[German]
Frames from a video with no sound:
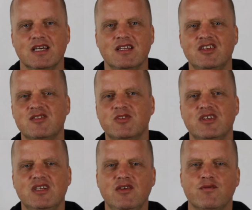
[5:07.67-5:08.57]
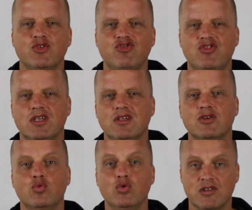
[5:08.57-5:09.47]
In diesem Sinne wünsche ich dir
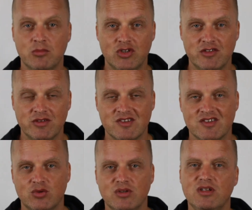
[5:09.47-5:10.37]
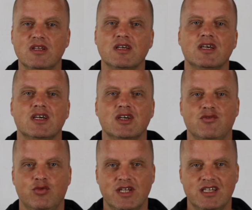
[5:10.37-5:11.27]
eine gute Motivation
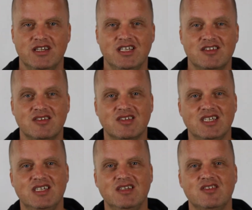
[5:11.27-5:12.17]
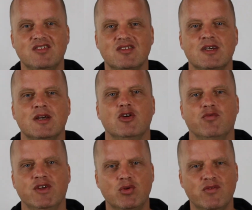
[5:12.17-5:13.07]
für deine nächsten Trainings.
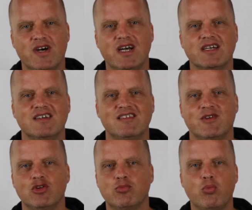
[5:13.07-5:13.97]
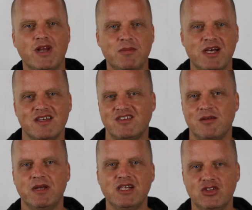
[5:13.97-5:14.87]
Wenn du eine Frage hast, wenn du Probleme hast,
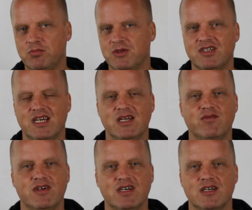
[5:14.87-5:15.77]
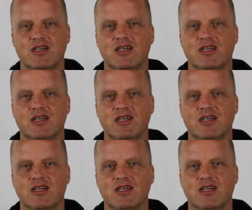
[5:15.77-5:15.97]
dann melde dich bitte einfach.